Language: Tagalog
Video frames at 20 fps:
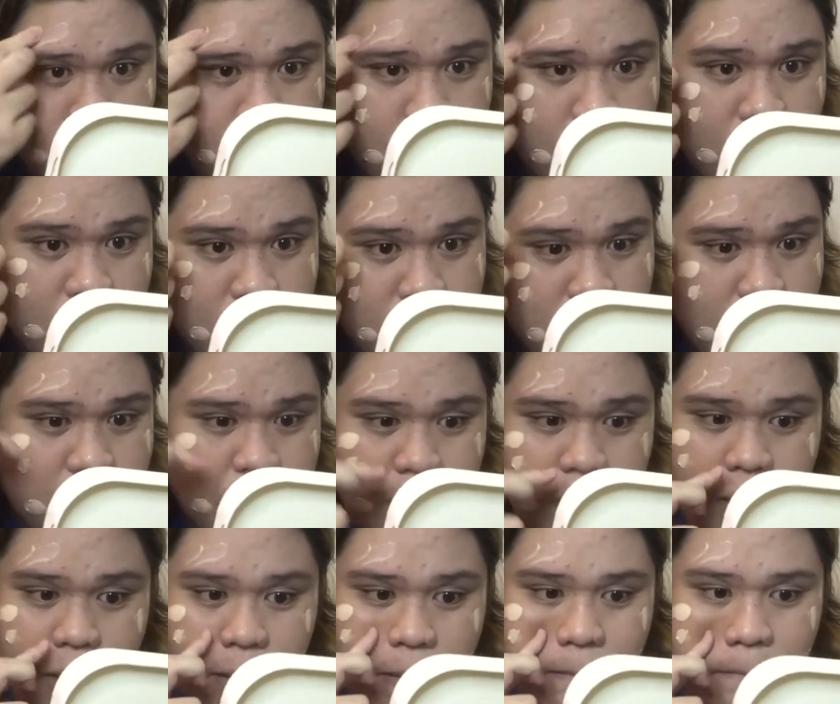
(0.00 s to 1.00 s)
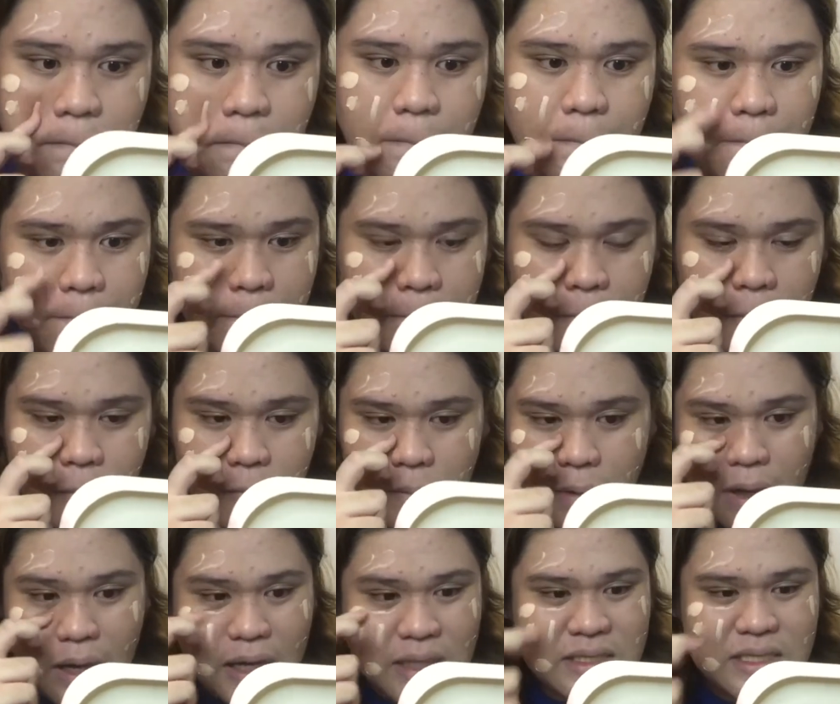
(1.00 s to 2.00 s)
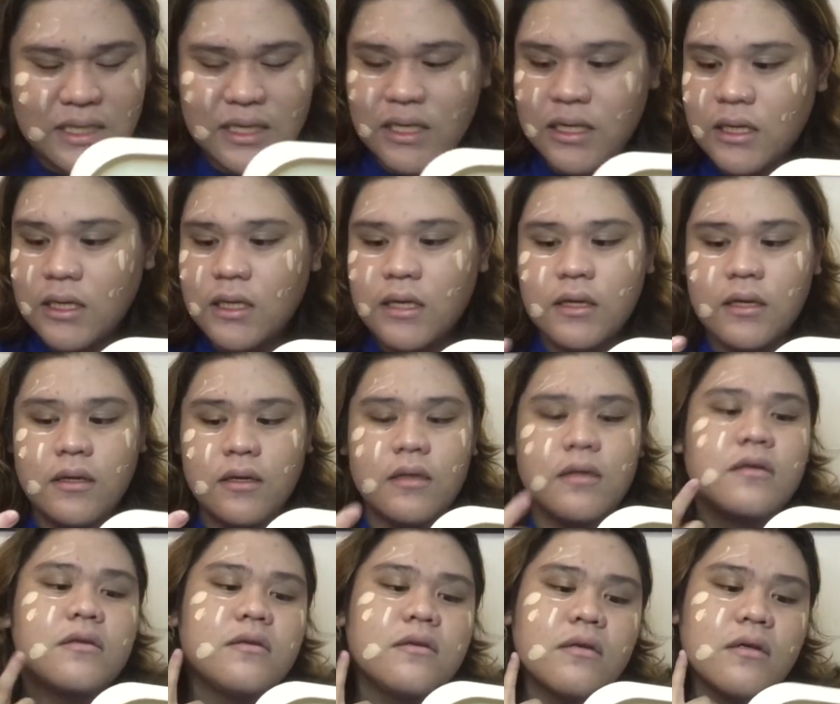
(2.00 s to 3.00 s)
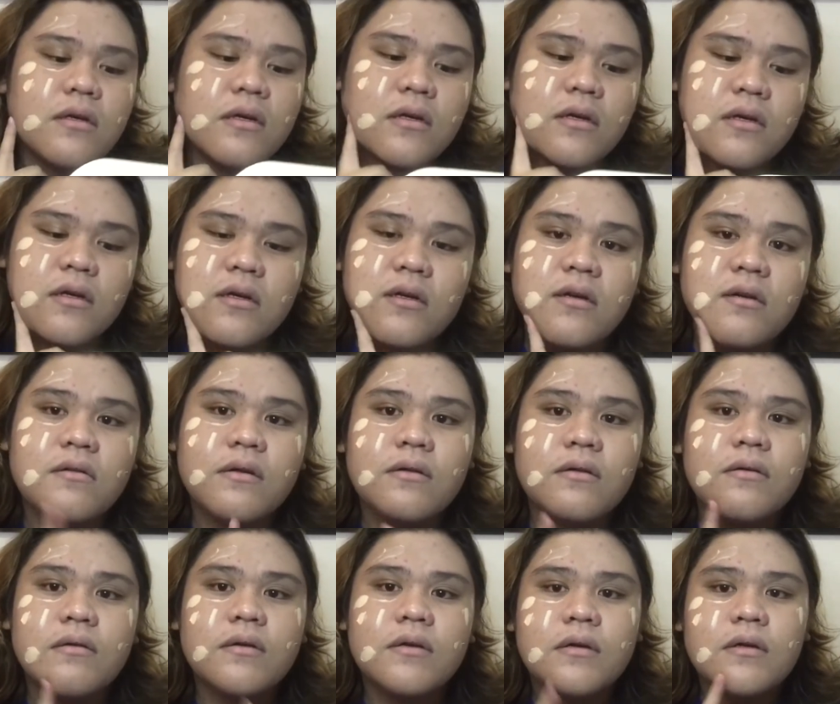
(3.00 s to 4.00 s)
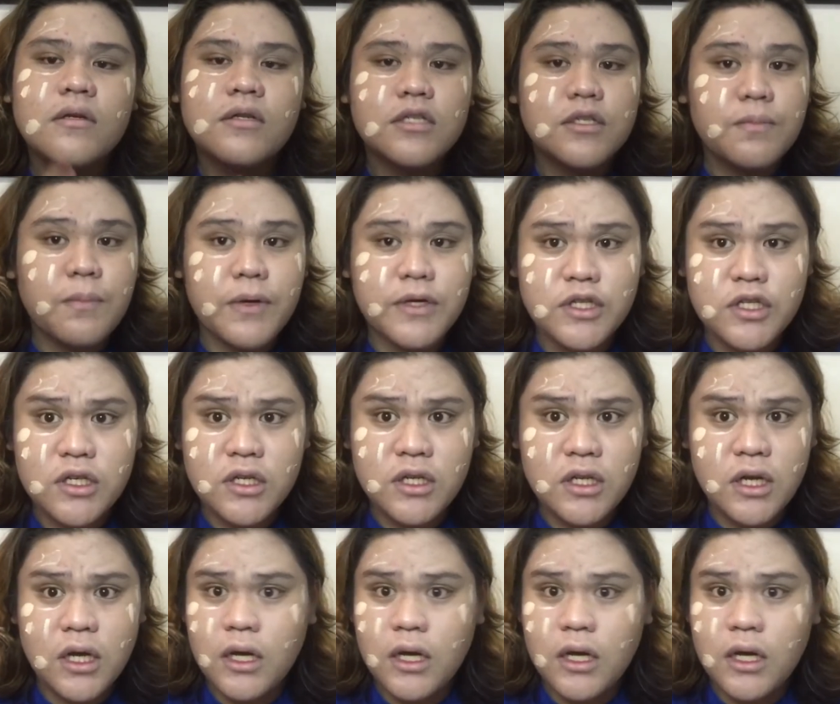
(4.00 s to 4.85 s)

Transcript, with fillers: Para mamaya. Baka kasi sa sponge na